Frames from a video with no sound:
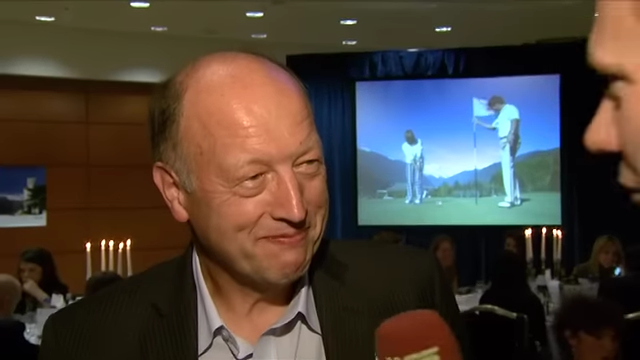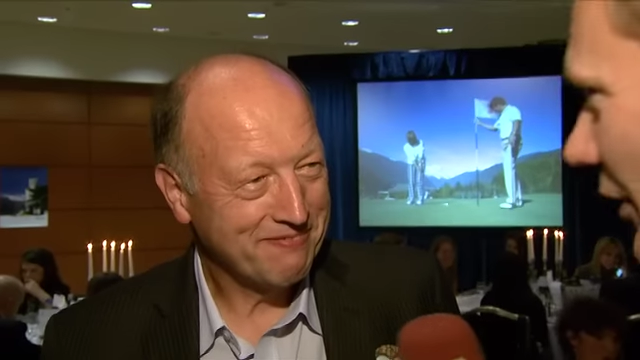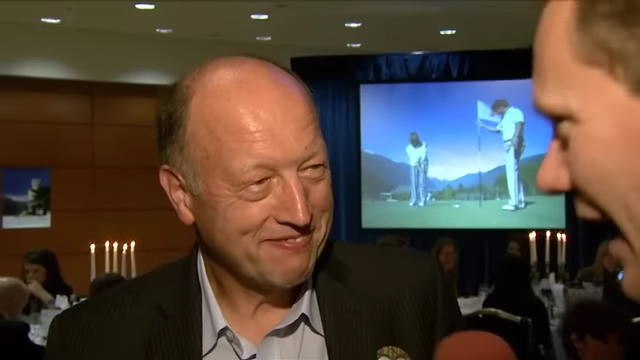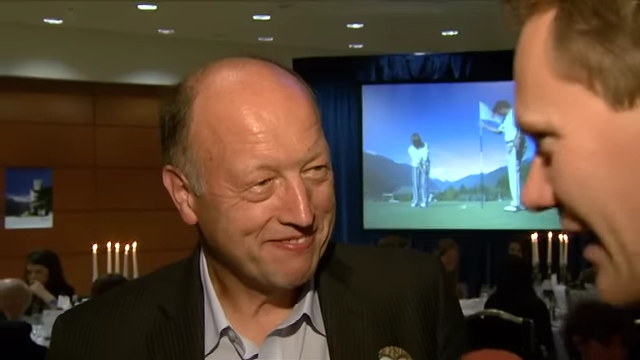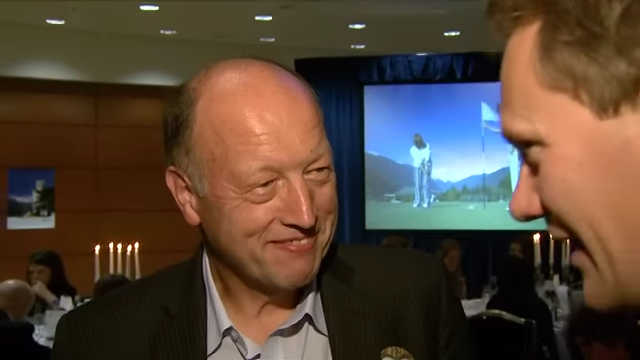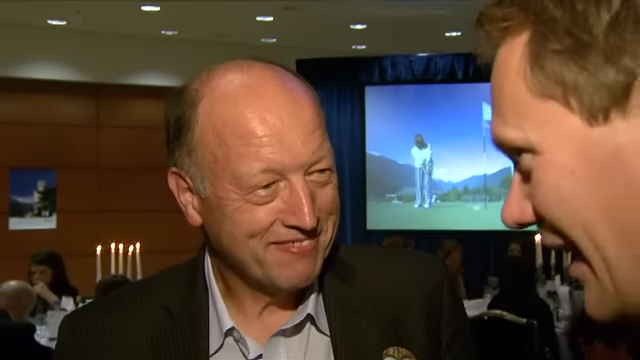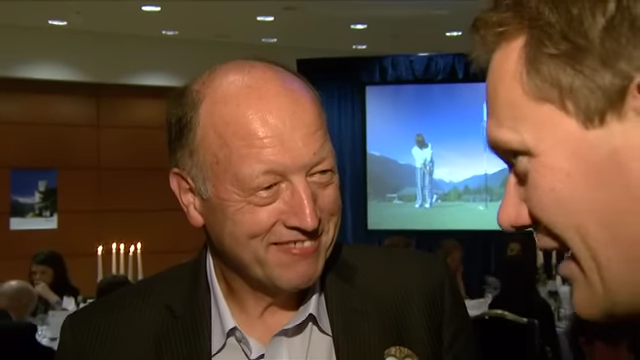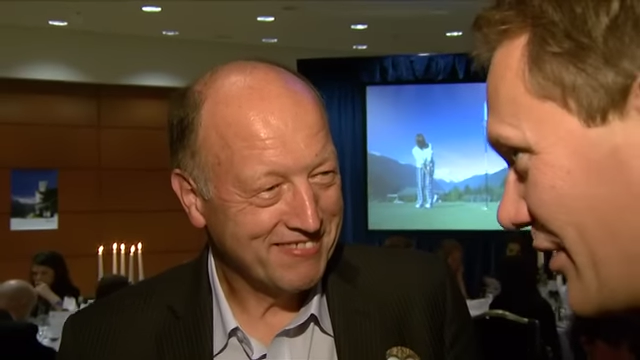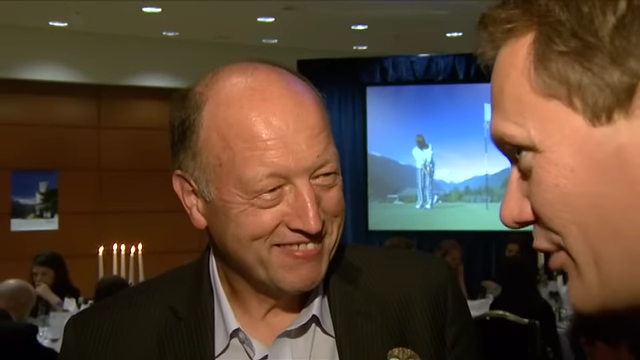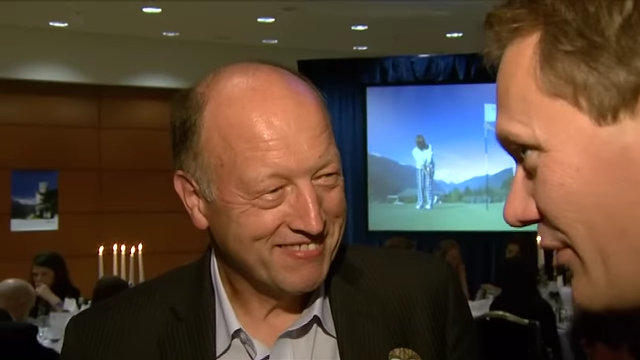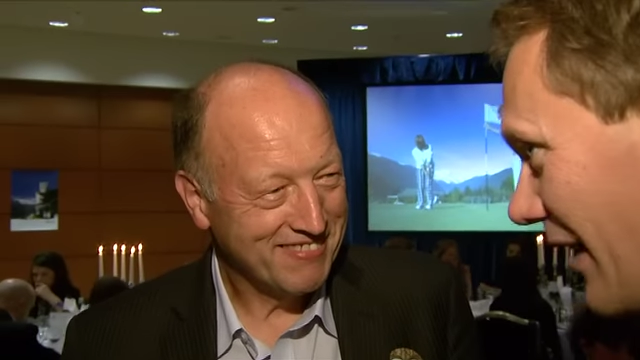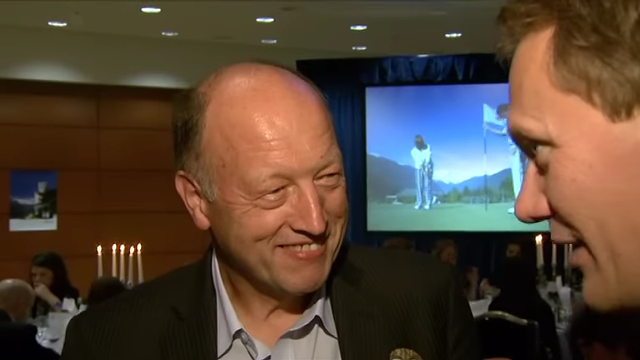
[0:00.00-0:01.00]
Vielleicht
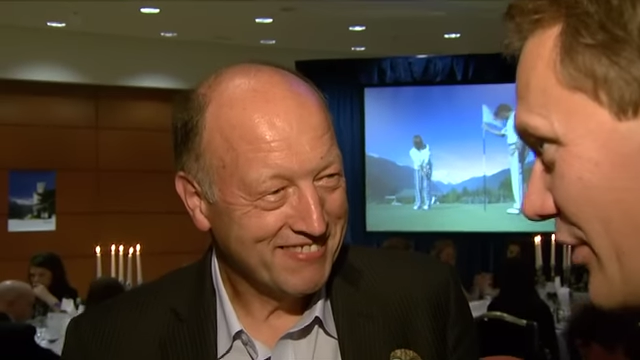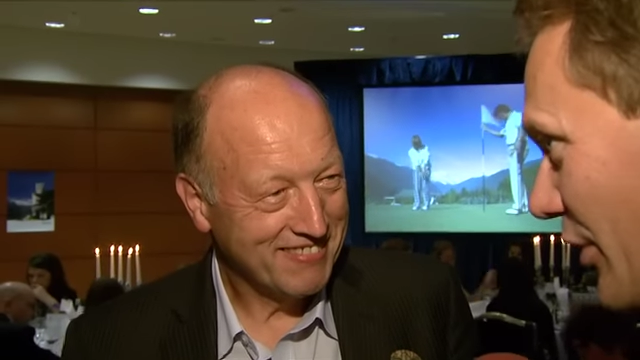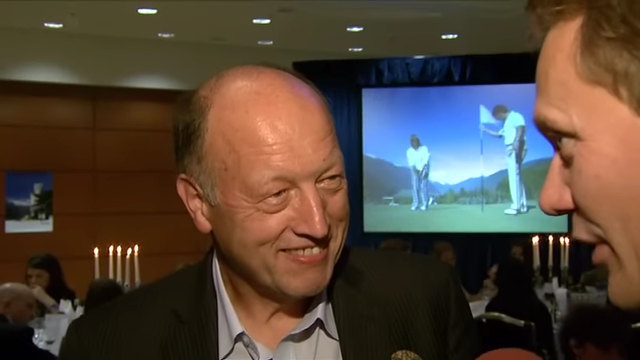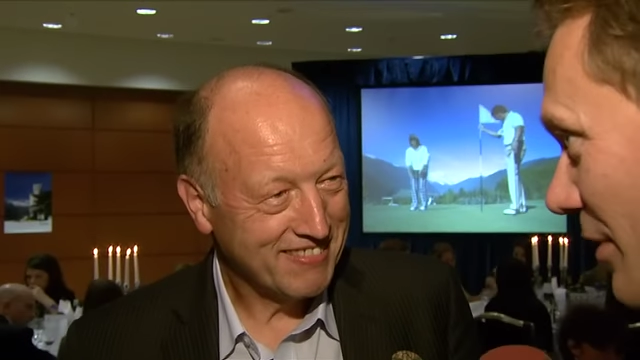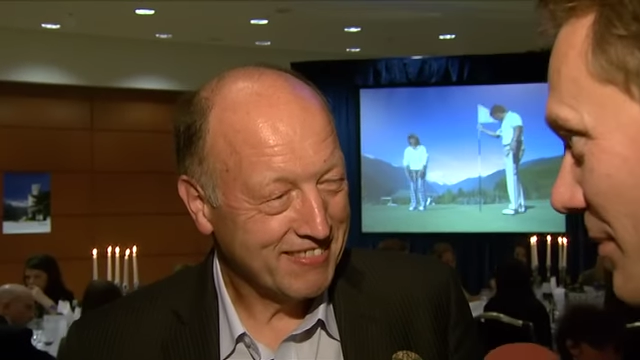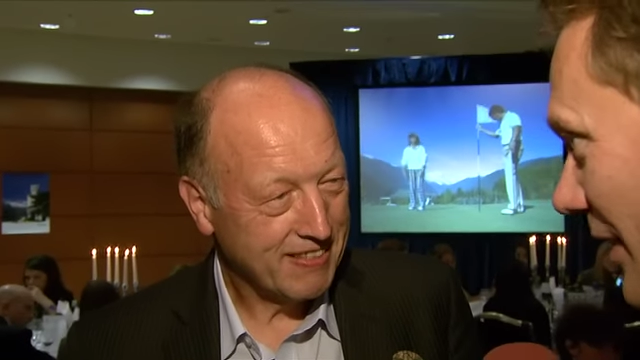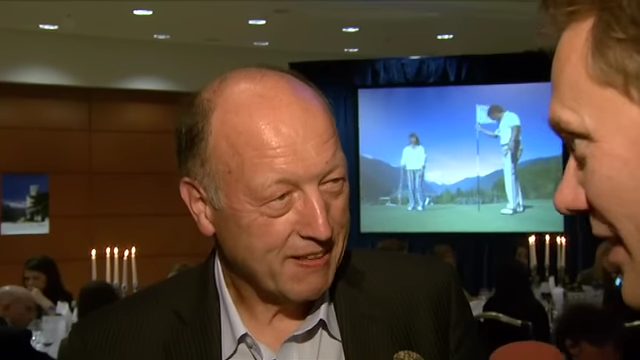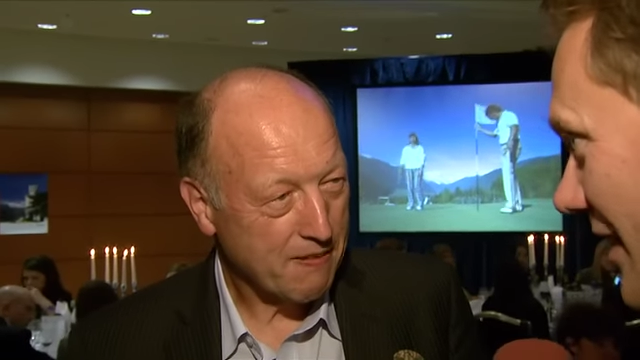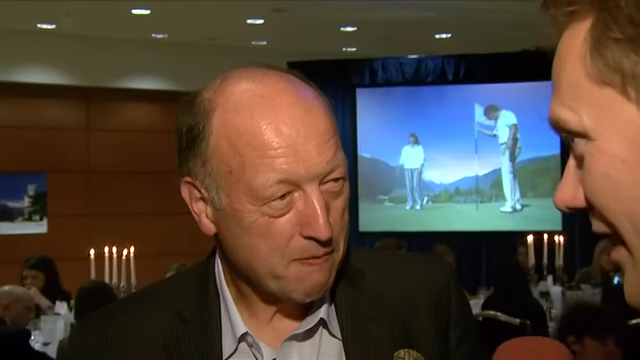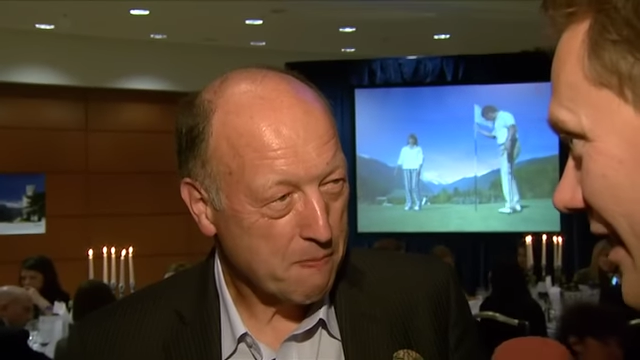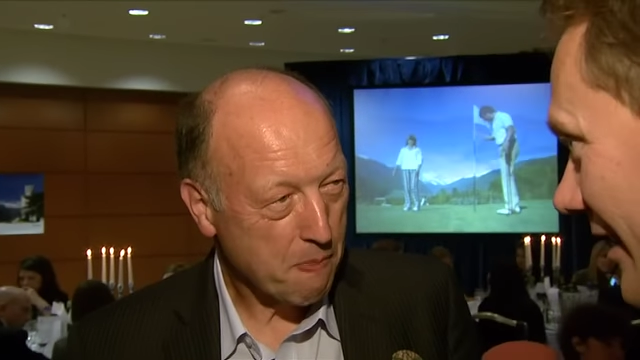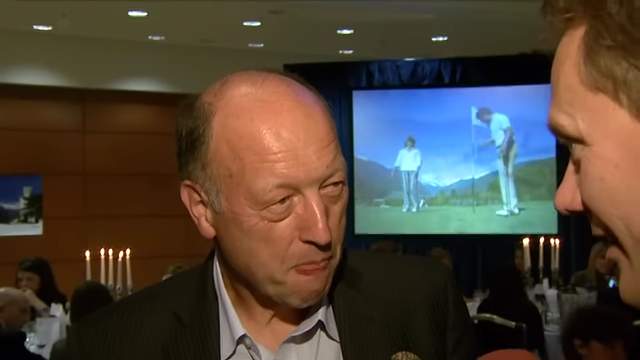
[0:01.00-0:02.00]
heißt, du weißt noch nicht, ob dir
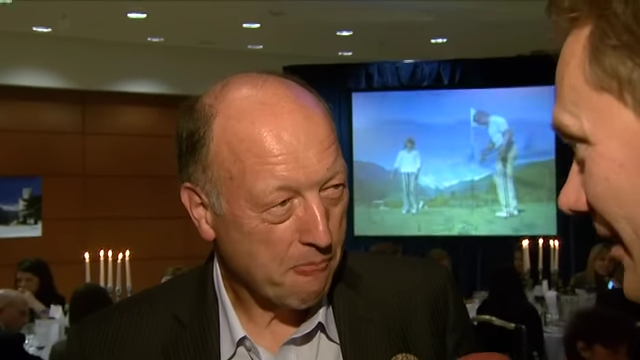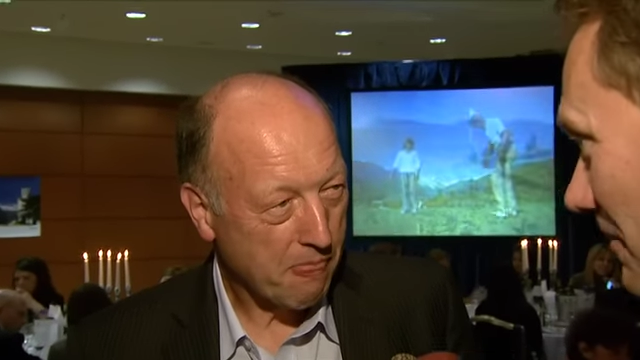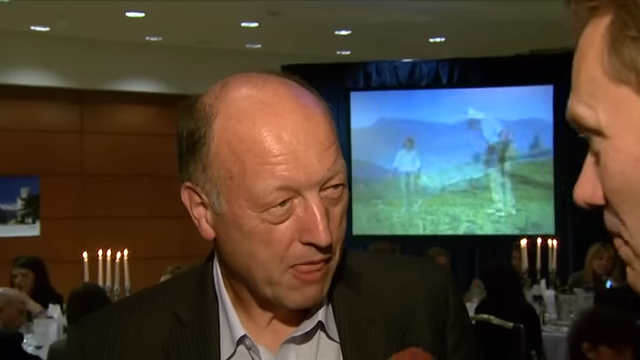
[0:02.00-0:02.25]
das gelingt.